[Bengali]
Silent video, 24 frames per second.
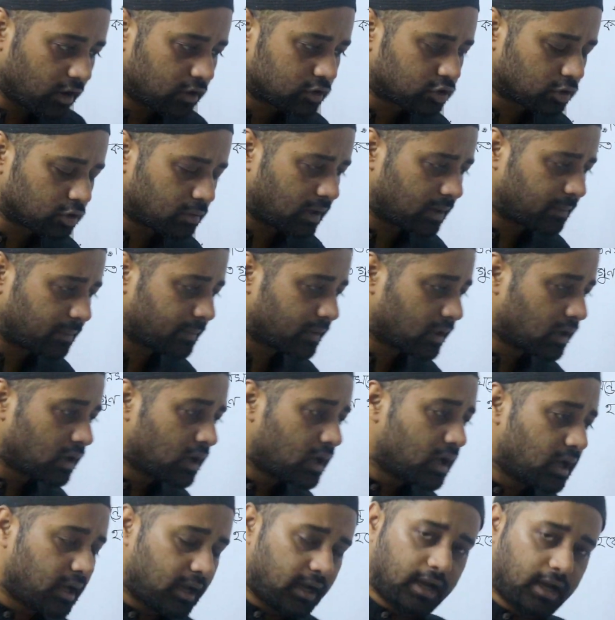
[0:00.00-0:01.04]
এখন তোমার
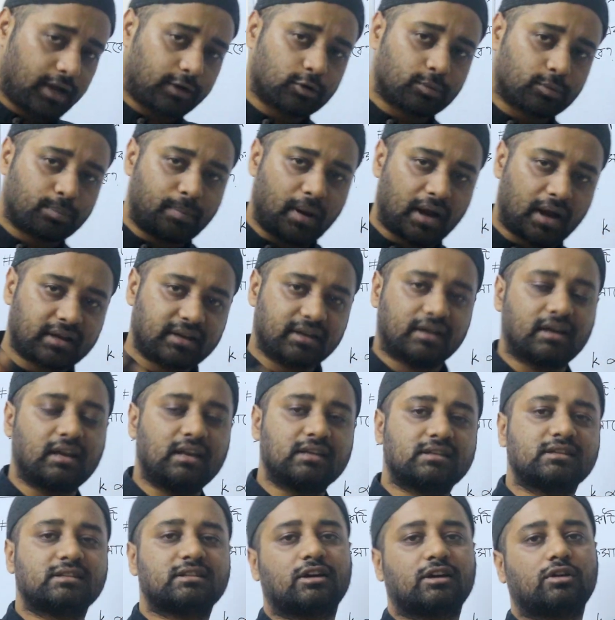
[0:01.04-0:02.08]
একটু
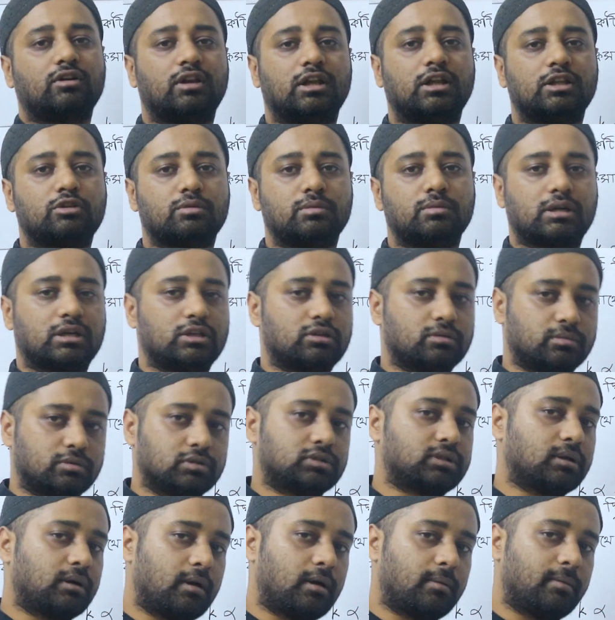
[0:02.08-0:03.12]
প্র্যাকটিক্যালি চিন্তা করলে তুমি কিন্তু
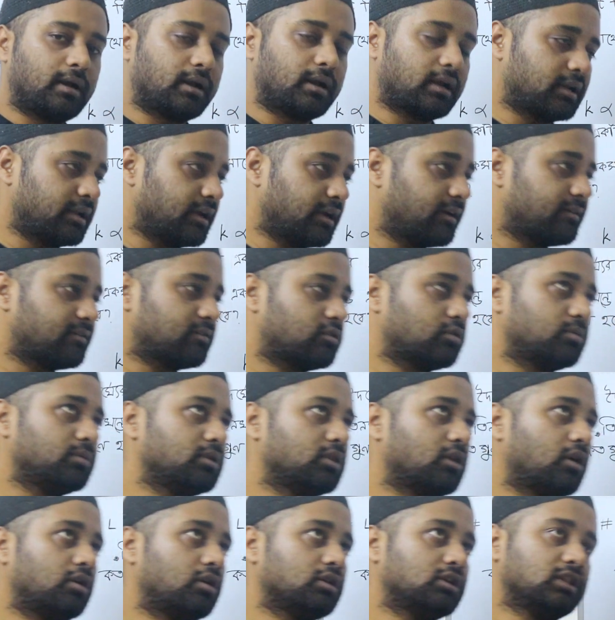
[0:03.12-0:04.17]
বুঝতে পারবে আর কি ঠিক আছে তুমি
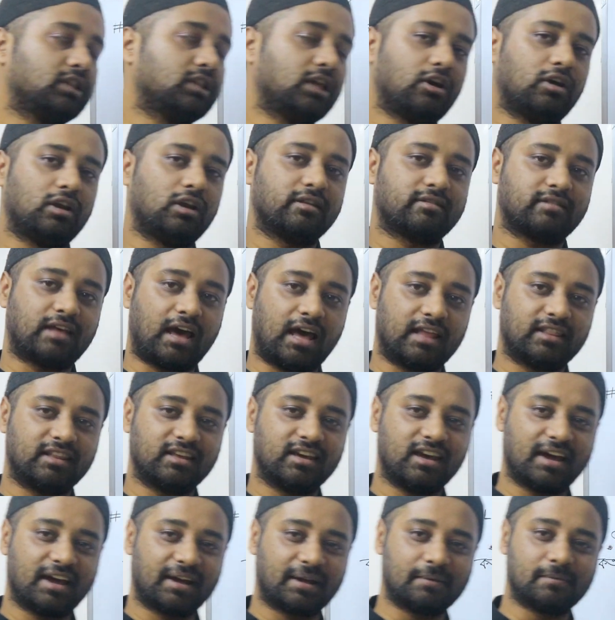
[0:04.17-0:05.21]
ধরো যে দেওয়ালে ছাদে
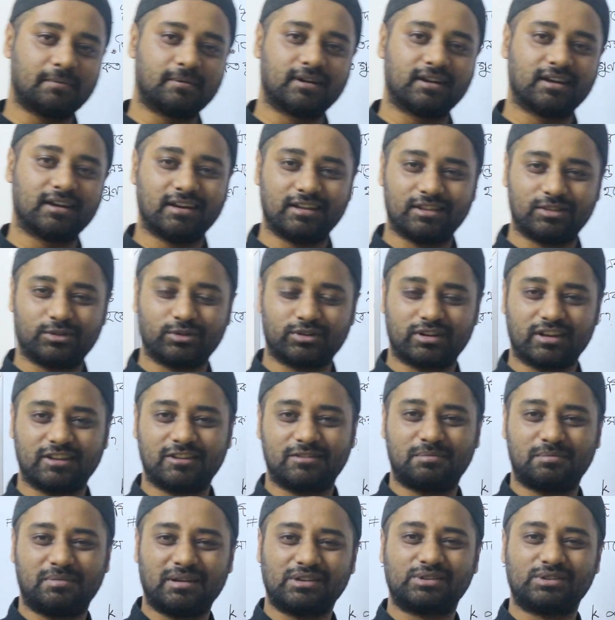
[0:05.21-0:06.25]
একেবারে দুইটা
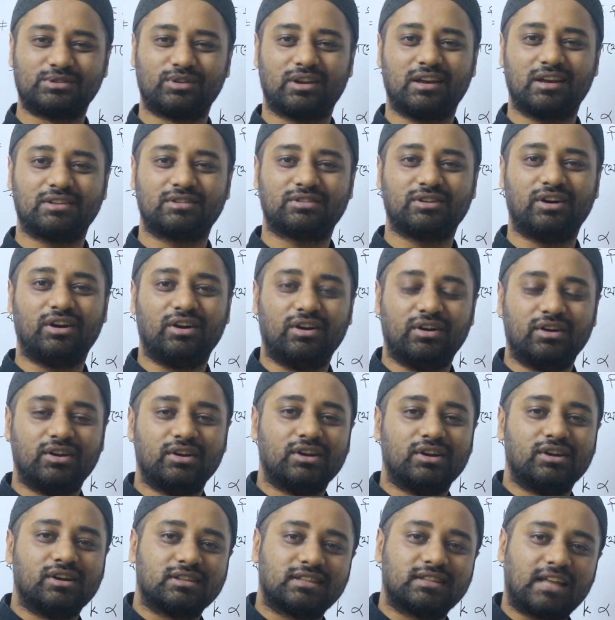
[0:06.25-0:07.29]
স্প্রিং ঝুলাইছ
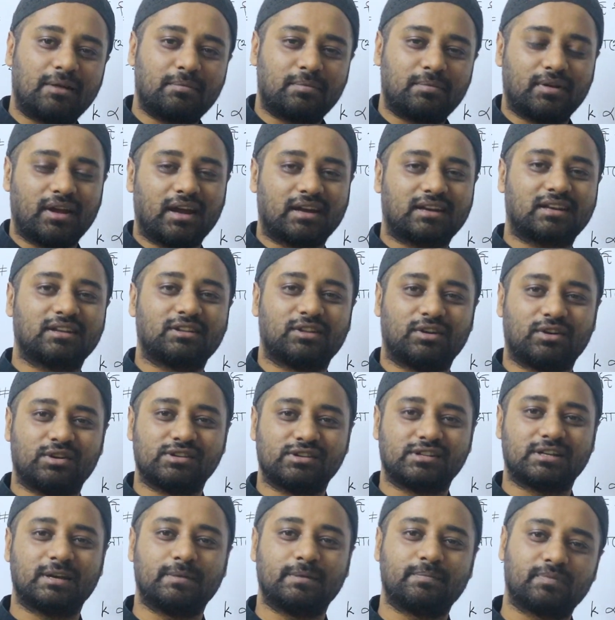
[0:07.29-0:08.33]
তারপরে একটা ধরো
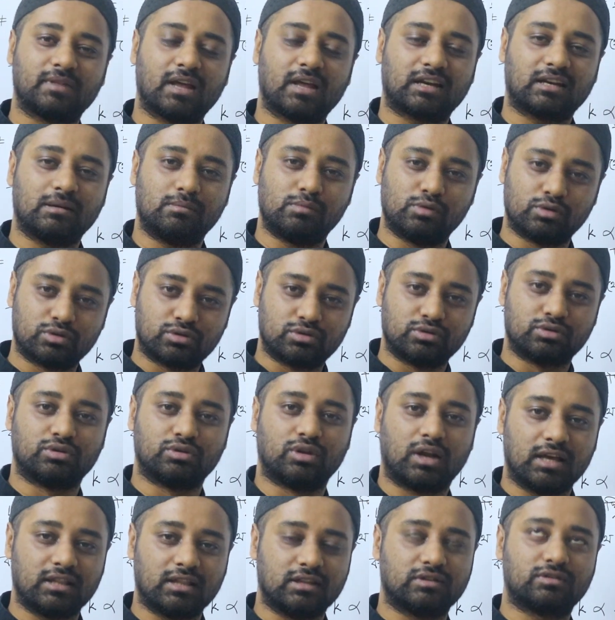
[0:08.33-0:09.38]
যে একটা বস্তু
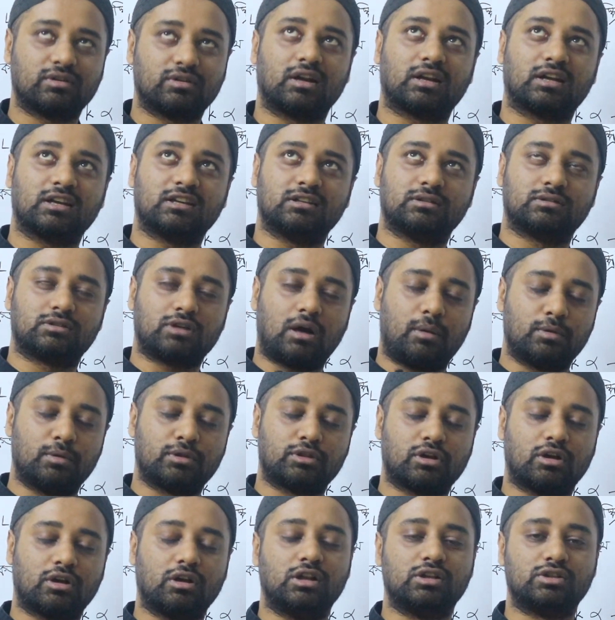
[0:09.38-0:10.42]
ঝুলাই দিছ আর কি
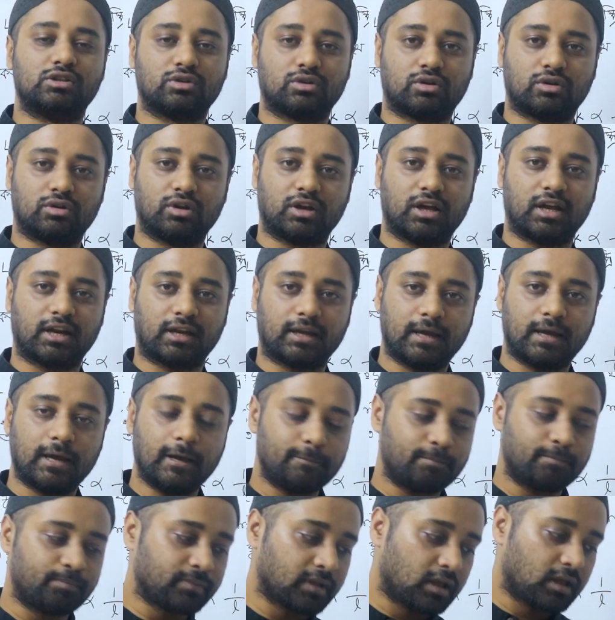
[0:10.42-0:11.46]
সমান্তরালে যোগ করে আর কি
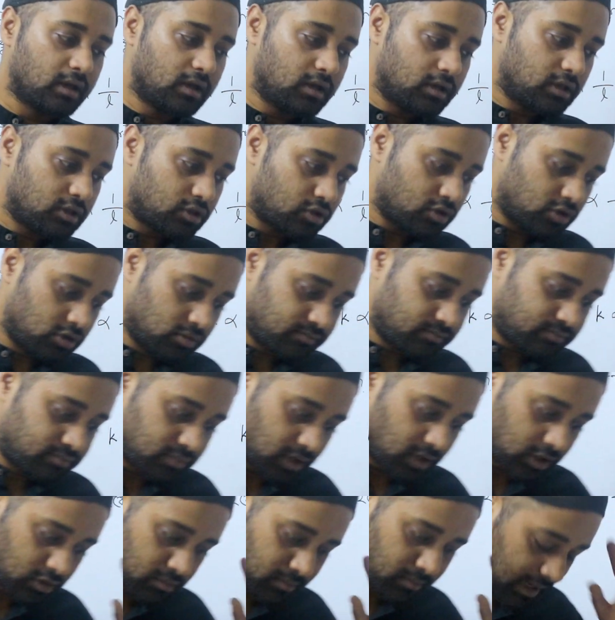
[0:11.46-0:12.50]
হ্যাঁ তো
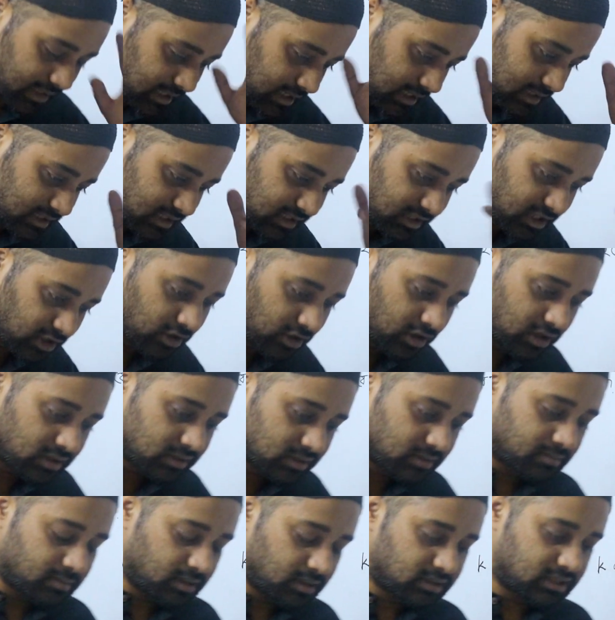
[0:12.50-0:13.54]
একটু মাথায় চিন্তা করার
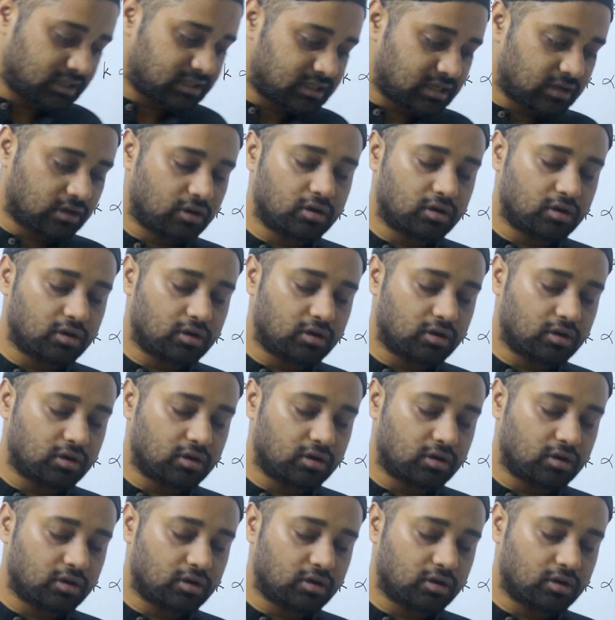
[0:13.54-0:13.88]
চেষ্টা